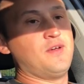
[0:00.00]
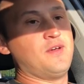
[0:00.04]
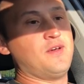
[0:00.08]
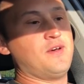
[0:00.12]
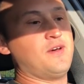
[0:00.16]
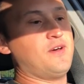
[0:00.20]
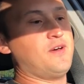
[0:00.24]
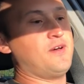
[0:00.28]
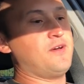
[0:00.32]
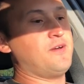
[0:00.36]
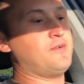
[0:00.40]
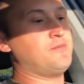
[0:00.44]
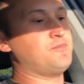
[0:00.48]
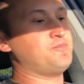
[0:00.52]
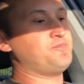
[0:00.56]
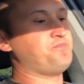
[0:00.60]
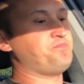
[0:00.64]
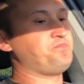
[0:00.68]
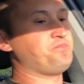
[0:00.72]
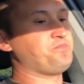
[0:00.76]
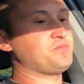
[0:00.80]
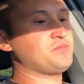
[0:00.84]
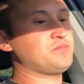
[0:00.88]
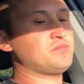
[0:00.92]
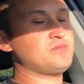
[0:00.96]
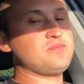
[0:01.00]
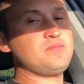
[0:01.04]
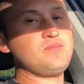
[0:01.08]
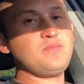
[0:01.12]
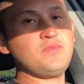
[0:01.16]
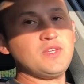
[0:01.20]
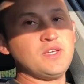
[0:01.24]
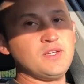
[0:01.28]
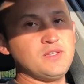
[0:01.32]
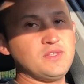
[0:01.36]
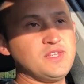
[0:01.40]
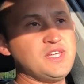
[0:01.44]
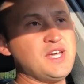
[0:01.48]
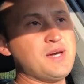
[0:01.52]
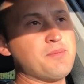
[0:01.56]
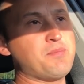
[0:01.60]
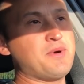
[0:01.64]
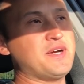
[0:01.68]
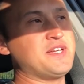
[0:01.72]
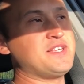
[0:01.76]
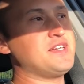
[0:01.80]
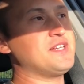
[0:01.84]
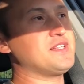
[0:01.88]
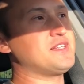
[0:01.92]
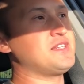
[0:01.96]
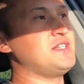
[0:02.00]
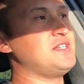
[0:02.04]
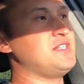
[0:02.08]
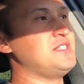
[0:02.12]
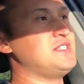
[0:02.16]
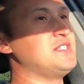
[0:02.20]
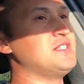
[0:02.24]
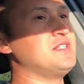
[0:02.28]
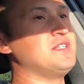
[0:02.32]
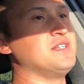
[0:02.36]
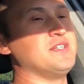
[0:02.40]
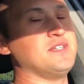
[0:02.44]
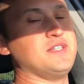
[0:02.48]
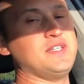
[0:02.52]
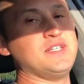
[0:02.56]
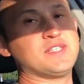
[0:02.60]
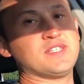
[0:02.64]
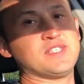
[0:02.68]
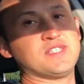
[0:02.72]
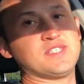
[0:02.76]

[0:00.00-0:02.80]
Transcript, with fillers: А, да, понятное дело, это